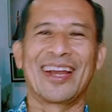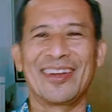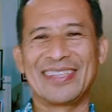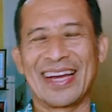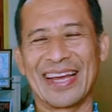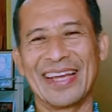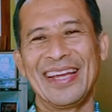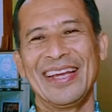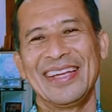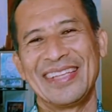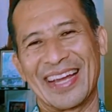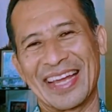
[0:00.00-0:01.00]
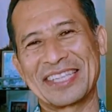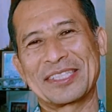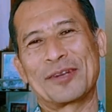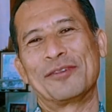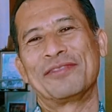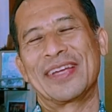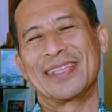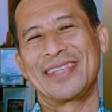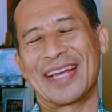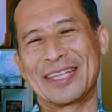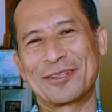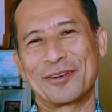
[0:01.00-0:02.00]
Kalau yang yang ekstrovert
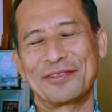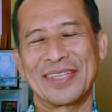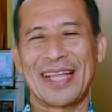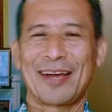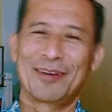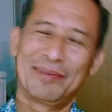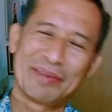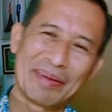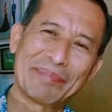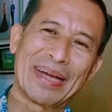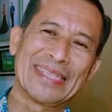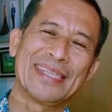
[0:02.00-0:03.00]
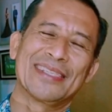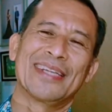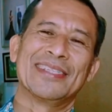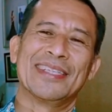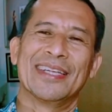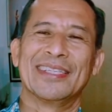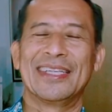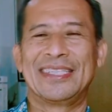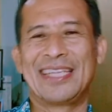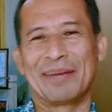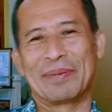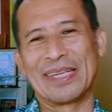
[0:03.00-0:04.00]
Yang introvert aku lebih baik mati saja Jadi
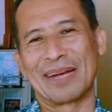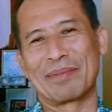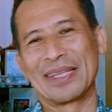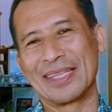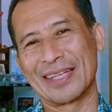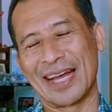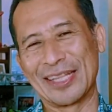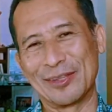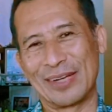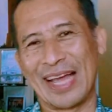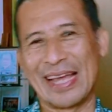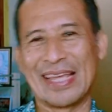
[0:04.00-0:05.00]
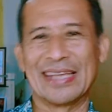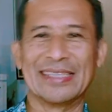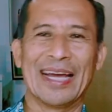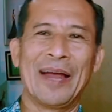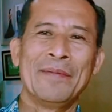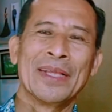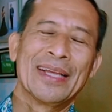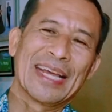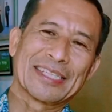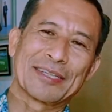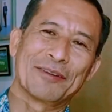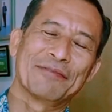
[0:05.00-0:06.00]
siapa yang mati tergantung gayanya
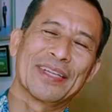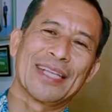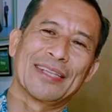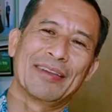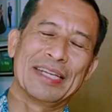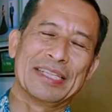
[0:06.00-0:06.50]
Ekstrovert atau